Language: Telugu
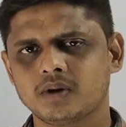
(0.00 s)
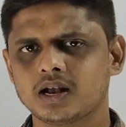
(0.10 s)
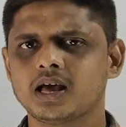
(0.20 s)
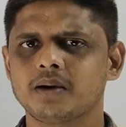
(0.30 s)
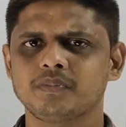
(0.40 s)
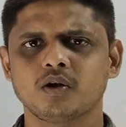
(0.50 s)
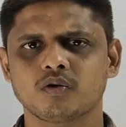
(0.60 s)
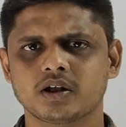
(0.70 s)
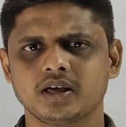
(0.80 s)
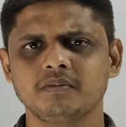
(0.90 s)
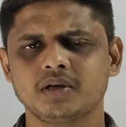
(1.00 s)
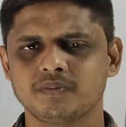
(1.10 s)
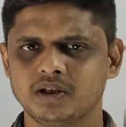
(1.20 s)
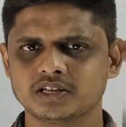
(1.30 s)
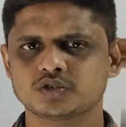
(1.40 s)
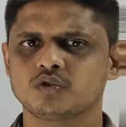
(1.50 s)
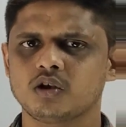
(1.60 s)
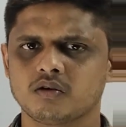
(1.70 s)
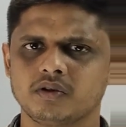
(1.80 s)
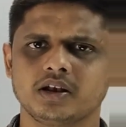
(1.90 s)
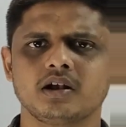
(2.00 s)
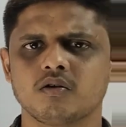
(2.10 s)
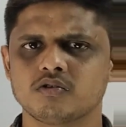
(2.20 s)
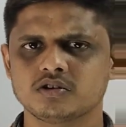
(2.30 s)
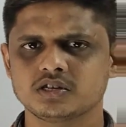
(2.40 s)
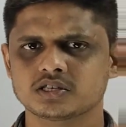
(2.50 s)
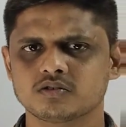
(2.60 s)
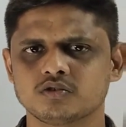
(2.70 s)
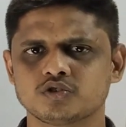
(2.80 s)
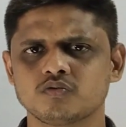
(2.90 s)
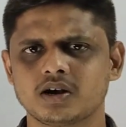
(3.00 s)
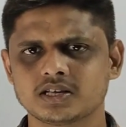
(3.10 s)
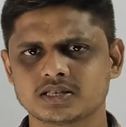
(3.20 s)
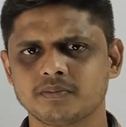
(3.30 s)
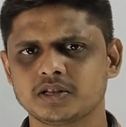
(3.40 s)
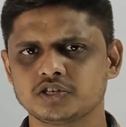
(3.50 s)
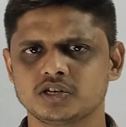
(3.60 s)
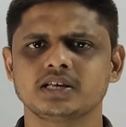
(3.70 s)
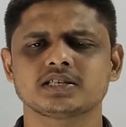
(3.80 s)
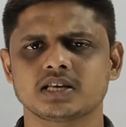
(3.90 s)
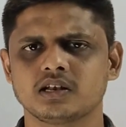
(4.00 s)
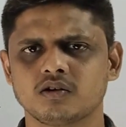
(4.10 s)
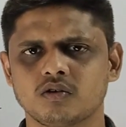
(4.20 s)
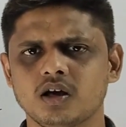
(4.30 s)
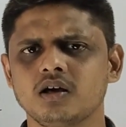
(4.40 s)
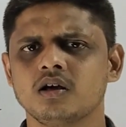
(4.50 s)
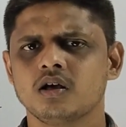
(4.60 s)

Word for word: మన యాప్లో ఉన్నాయి మీరు ప్లే స్టోర్లోకి వెళ్ళి డౌన్లోడ్ చేసుకోవచ్చు వాటికి సంబంధించిన లింక్స్ అన్నీ కూడా